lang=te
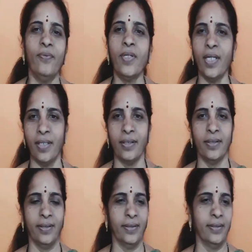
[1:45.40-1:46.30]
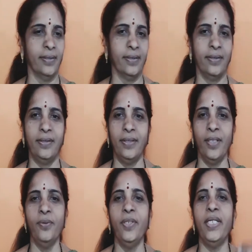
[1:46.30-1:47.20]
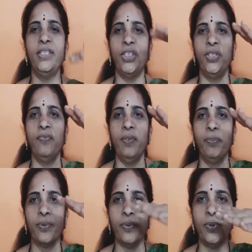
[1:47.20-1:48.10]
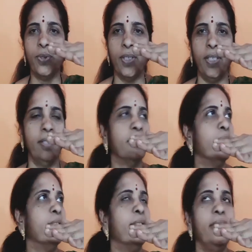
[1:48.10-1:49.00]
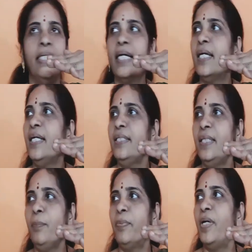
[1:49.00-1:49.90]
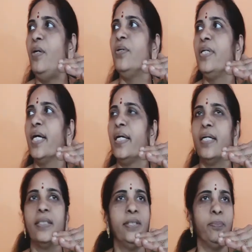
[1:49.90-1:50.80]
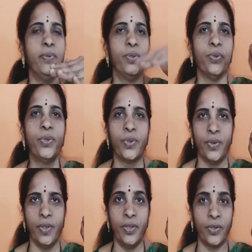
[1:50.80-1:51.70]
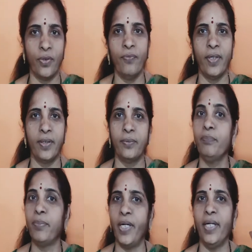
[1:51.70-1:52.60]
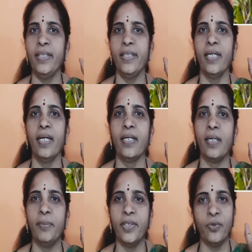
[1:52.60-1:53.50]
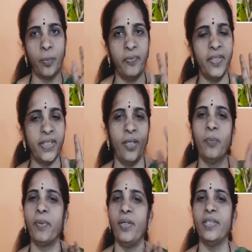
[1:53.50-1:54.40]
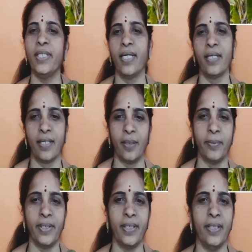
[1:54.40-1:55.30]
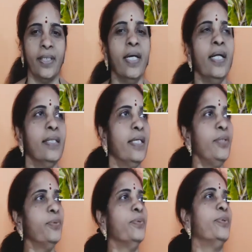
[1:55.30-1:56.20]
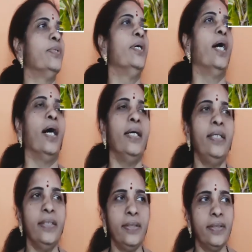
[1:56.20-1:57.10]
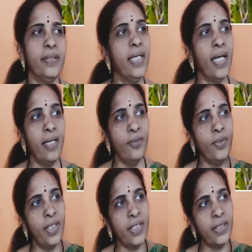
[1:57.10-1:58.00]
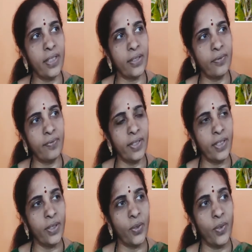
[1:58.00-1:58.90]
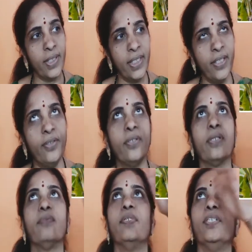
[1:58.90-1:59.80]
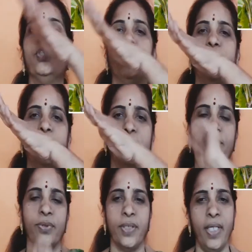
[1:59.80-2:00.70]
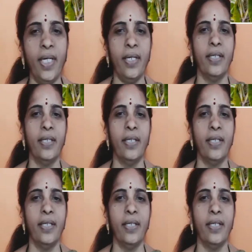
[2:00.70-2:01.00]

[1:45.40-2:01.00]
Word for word: ఒక తను ఉండే చెట్టు వైపు కూర్చుని ఎక్కడైతే పళ్ళున్నాయా అని చెప్పి చూసుకుంది సోమవారం పళ్ళే తినాలి కాబట్టి ఉపవాసంలో పళ్ళు తినాలి కాబట్టి తను అరటి గెలలు ఉండేటటువంటి తోట దగ్గర ఉన్నటువంటి చెట్టు మీద కూర్చుని